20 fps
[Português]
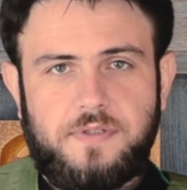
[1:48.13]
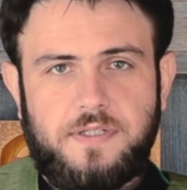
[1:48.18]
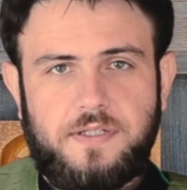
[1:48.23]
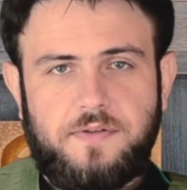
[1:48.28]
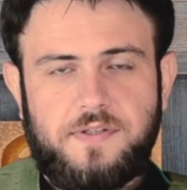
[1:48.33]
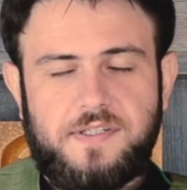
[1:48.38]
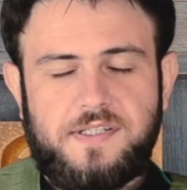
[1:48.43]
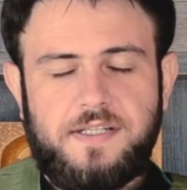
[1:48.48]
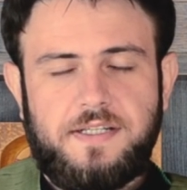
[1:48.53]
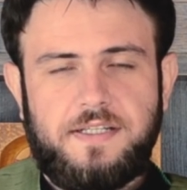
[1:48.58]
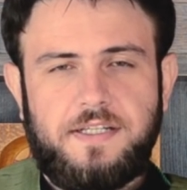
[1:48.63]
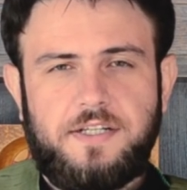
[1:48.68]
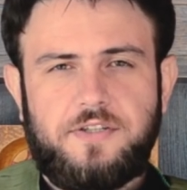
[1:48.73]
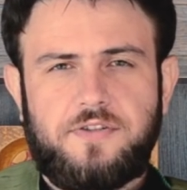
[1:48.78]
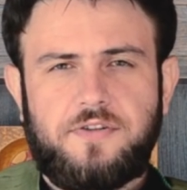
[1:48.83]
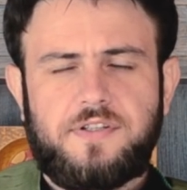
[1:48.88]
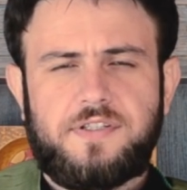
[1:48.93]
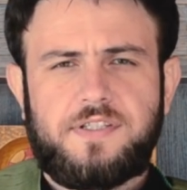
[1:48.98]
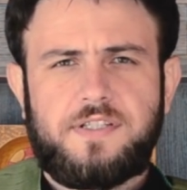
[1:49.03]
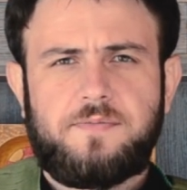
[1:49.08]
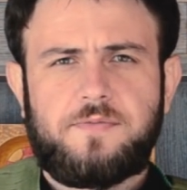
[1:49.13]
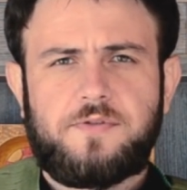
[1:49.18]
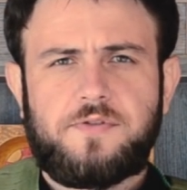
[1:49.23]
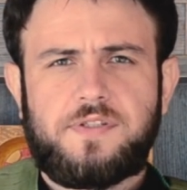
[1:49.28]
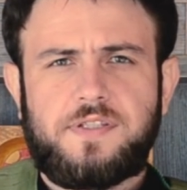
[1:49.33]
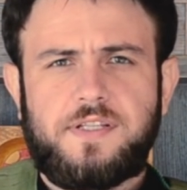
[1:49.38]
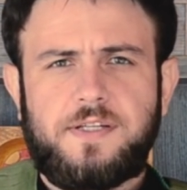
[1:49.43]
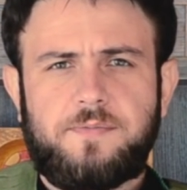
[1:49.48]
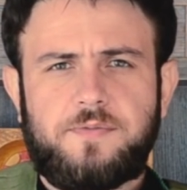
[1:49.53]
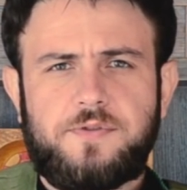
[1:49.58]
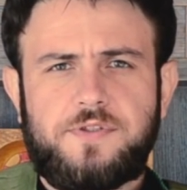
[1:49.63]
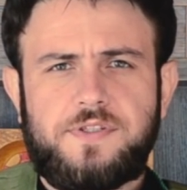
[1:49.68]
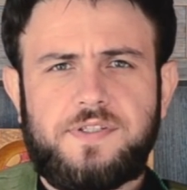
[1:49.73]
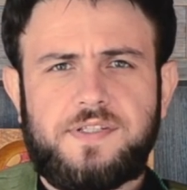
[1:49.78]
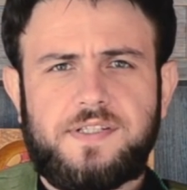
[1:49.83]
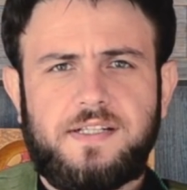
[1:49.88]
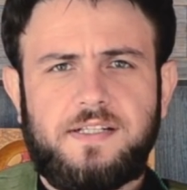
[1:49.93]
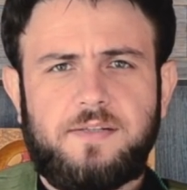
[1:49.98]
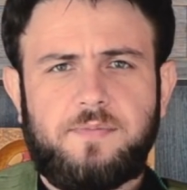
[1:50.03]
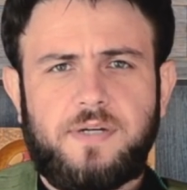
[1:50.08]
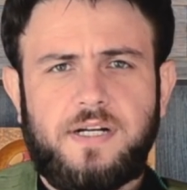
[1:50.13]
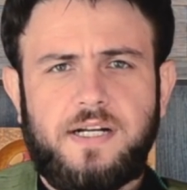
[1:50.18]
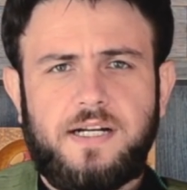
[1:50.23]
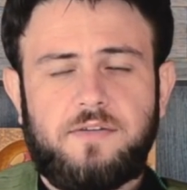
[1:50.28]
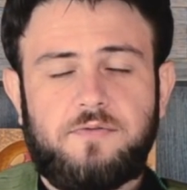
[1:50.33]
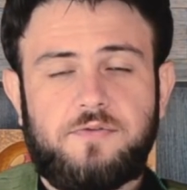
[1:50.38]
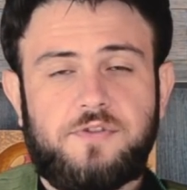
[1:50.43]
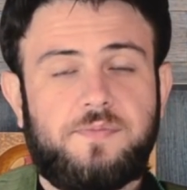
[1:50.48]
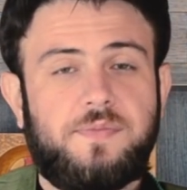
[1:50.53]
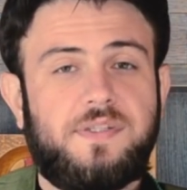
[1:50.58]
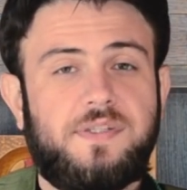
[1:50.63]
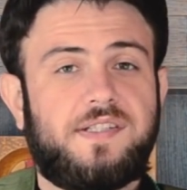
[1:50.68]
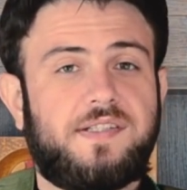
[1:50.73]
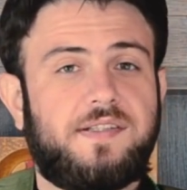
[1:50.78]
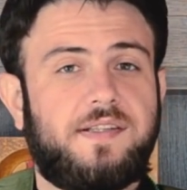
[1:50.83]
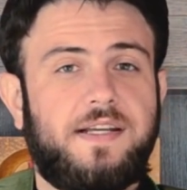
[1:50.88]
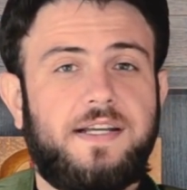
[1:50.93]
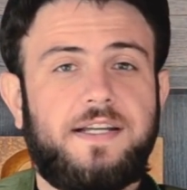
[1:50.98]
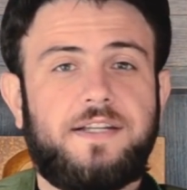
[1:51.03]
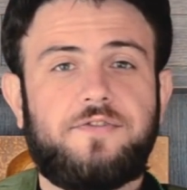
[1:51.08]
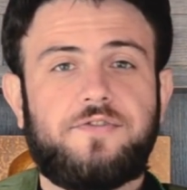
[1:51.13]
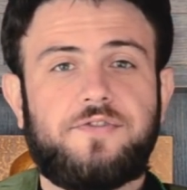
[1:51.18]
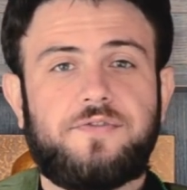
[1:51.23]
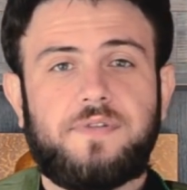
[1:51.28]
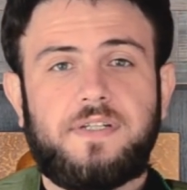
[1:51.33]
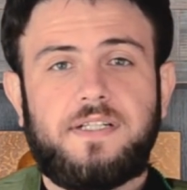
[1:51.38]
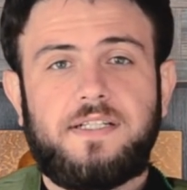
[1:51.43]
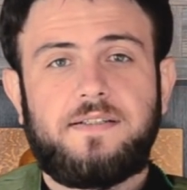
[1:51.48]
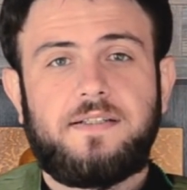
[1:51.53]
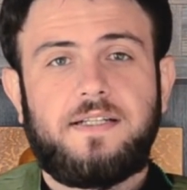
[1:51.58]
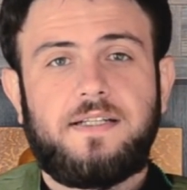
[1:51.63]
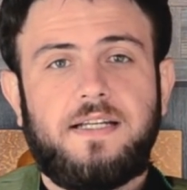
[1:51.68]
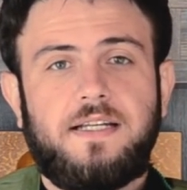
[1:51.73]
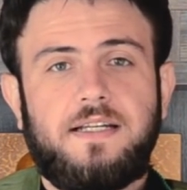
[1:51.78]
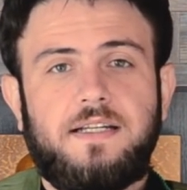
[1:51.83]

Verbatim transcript: Na nossa igreja nós temos os tempos de celebrar os mistérios, não é?